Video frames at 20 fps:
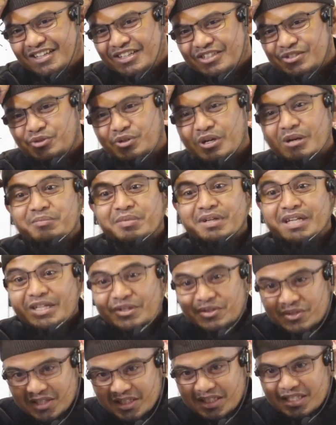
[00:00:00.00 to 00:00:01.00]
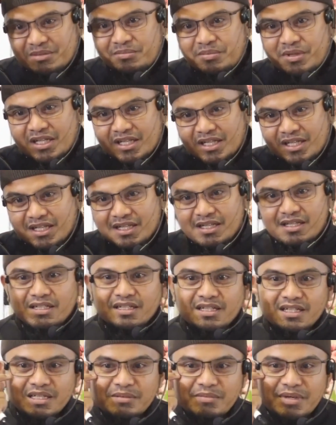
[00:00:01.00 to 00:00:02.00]
suka pening usah di kepala,
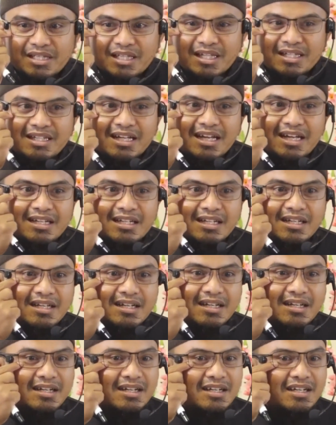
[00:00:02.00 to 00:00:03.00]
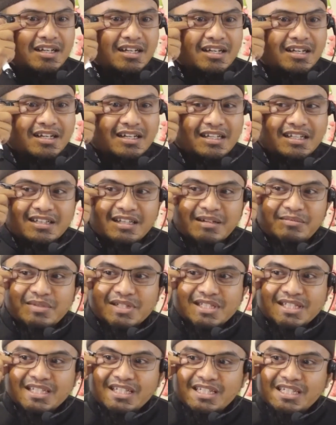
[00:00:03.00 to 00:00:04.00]
di matanya ada hitam
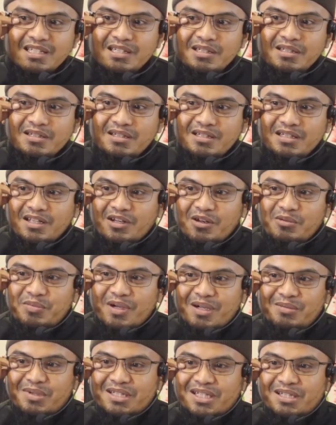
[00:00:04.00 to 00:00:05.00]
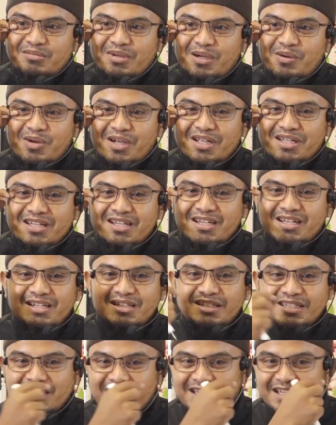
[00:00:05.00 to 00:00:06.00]
di sini di kelopak mata bawahnya
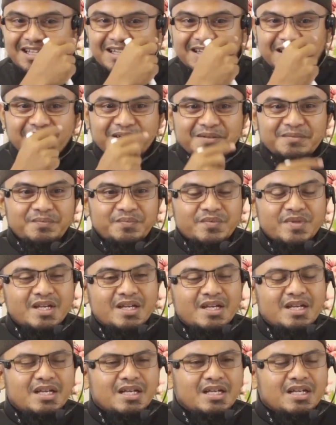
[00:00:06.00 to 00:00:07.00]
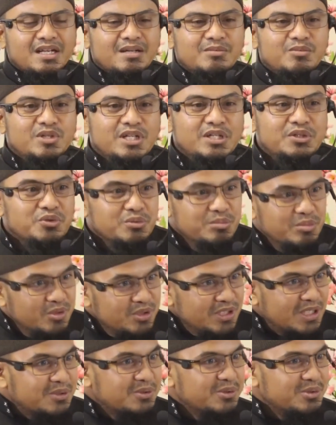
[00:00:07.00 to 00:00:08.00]
kiri kanan. Kemudian
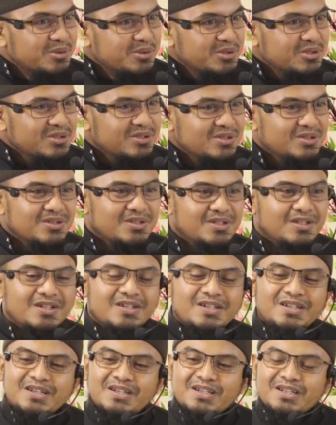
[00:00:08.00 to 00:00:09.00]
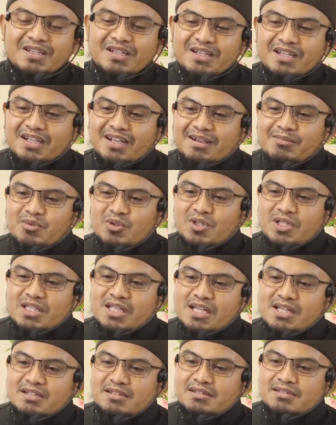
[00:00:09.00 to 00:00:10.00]
tubuhnya kurus.
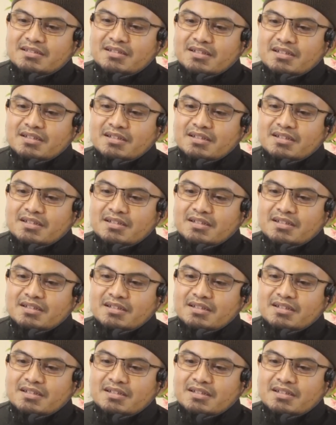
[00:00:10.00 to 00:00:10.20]
Kemudian